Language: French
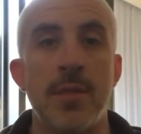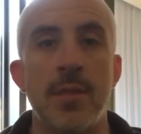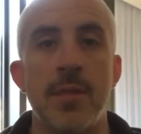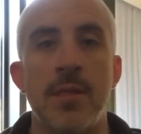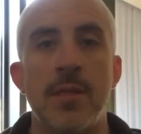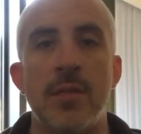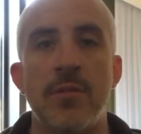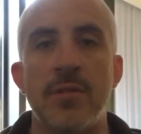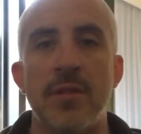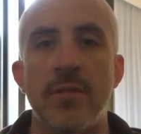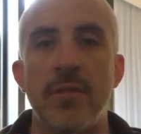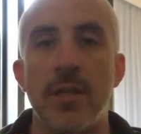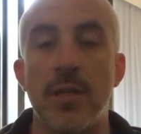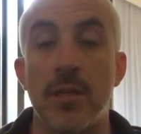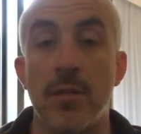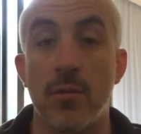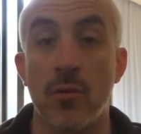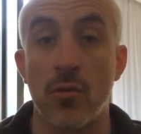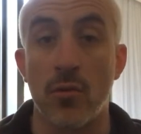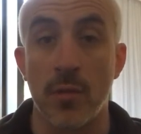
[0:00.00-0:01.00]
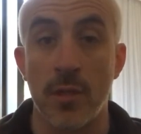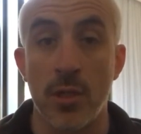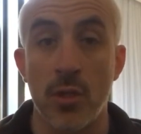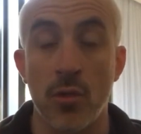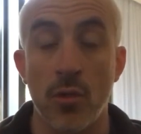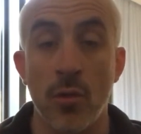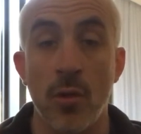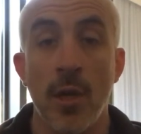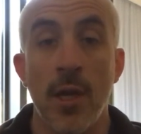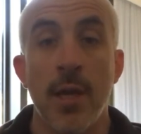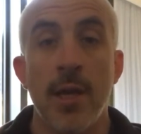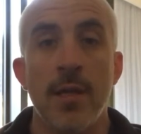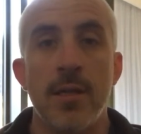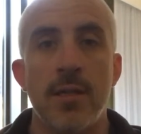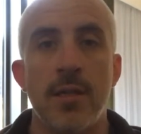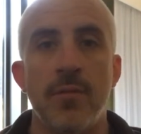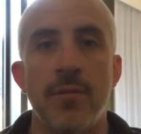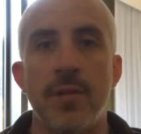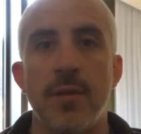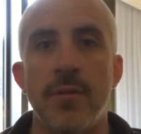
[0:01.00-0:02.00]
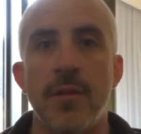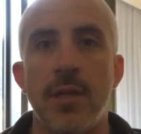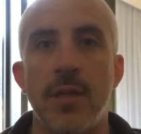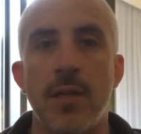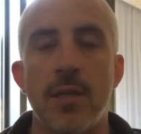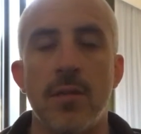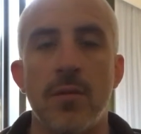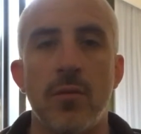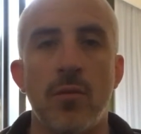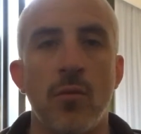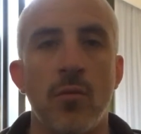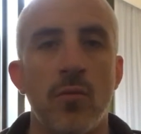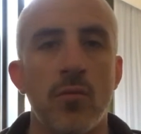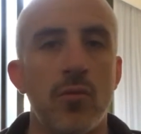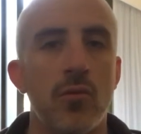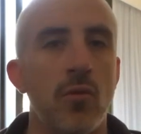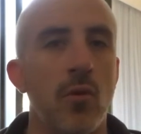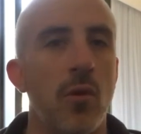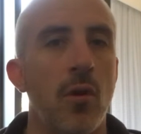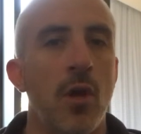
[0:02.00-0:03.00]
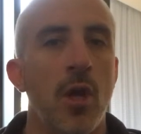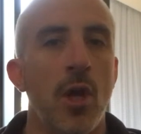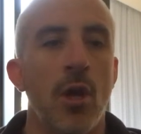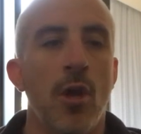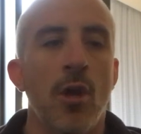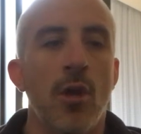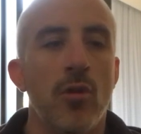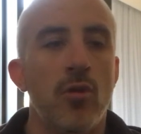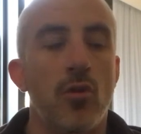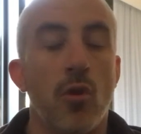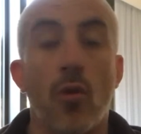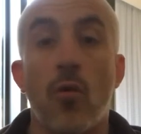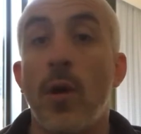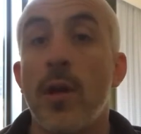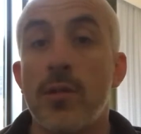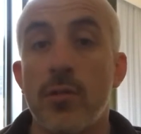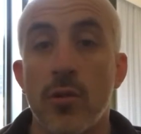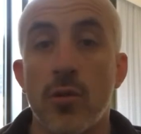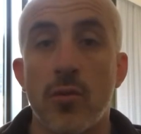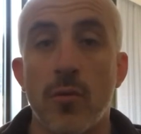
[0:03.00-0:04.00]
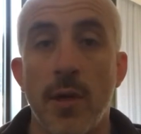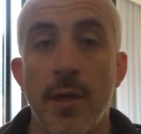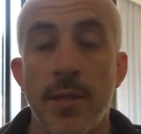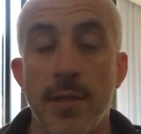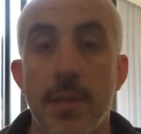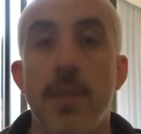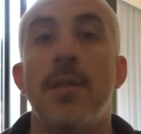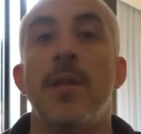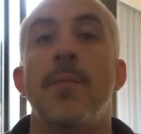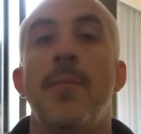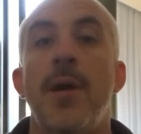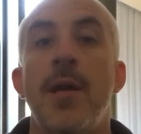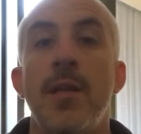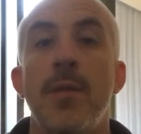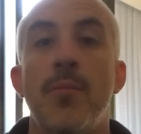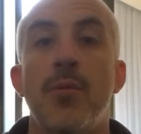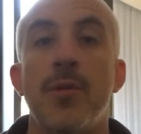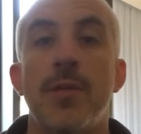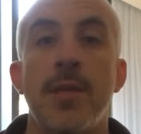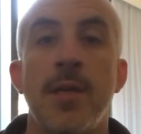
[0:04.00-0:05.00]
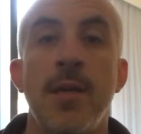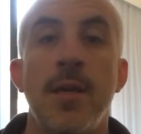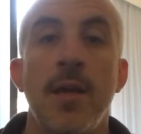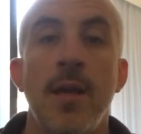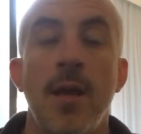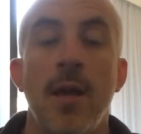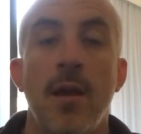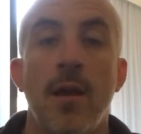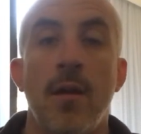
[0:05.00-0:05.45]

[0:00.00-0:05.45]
Si, si, vous avez des questions sur des jeux, si vous avez des questions sur, sur quoi que ce soit, n'hésitez pas à les poser.